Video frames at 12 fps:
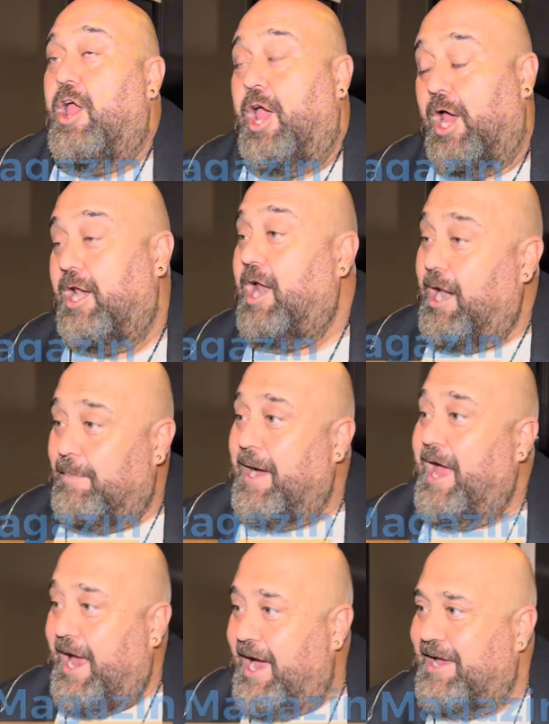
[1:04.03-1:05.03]
E, lal
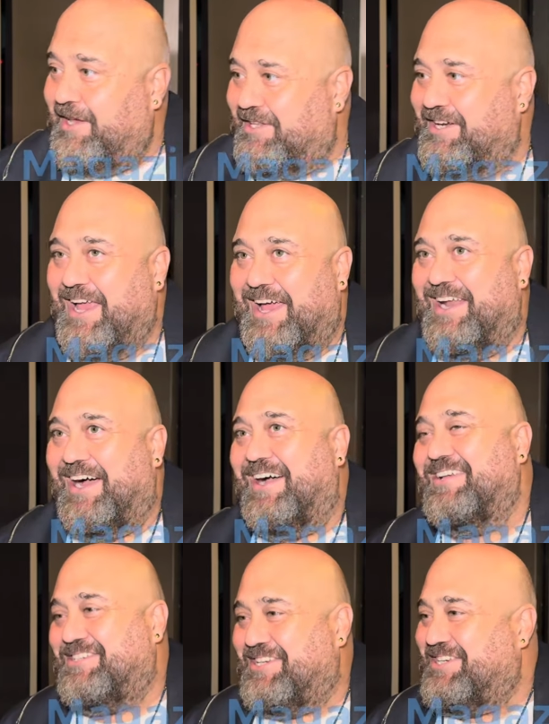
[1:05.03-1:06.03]
bayağı iyidir yani.
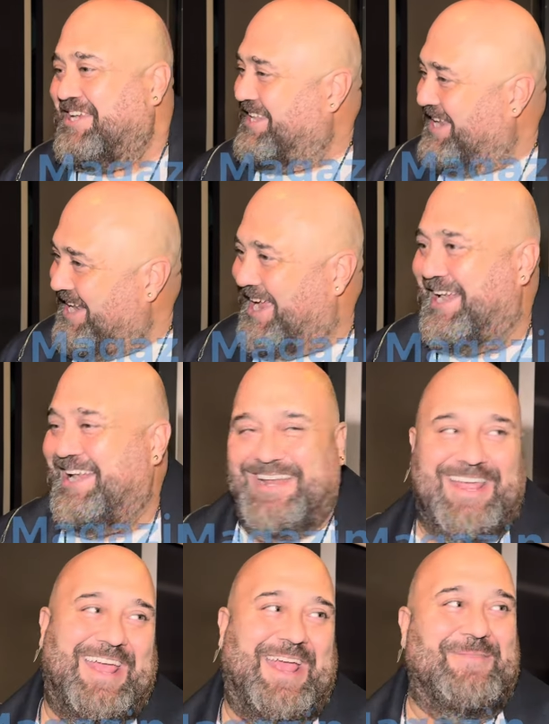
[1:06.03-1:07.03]
Ah şişede lal
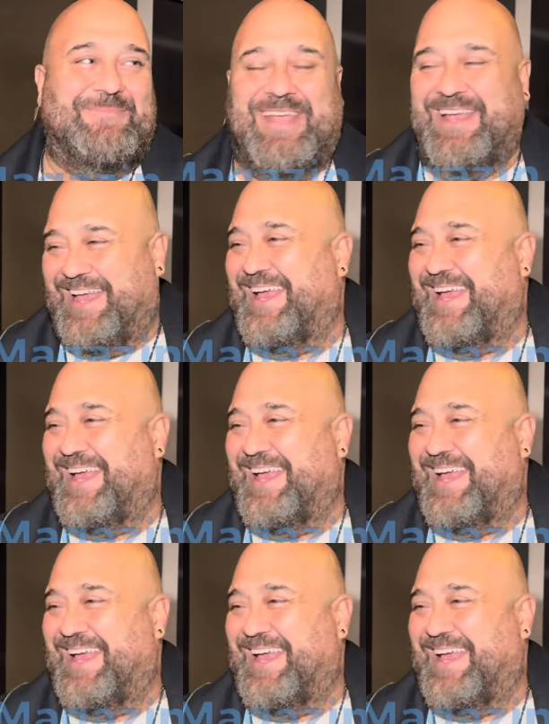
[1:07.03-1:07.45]
hem de,